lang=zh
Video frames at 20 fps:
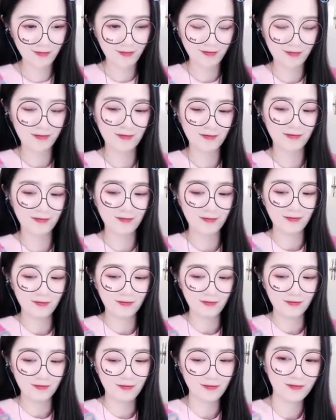泣，
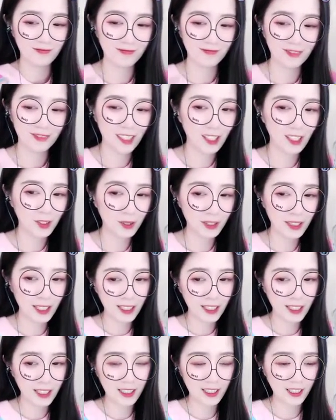旁边还站着一
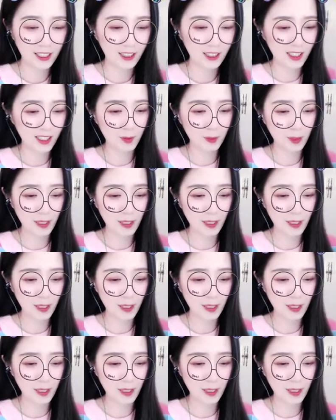位老者。